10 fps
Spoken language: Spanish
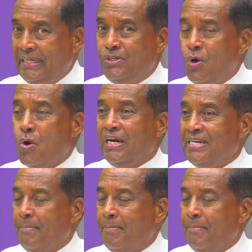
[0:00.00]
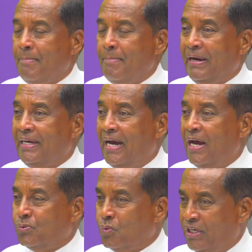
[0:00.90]
y yo que llamé
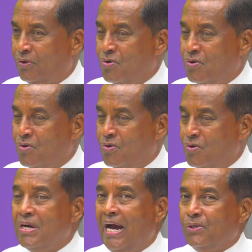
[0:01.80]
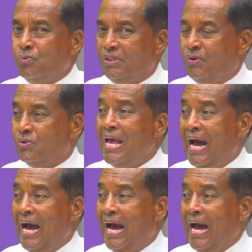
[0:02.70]
a su hijo, a sus
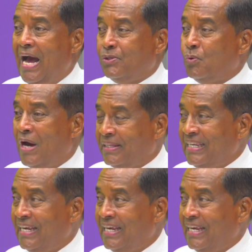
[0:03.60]
hijos, a su lugar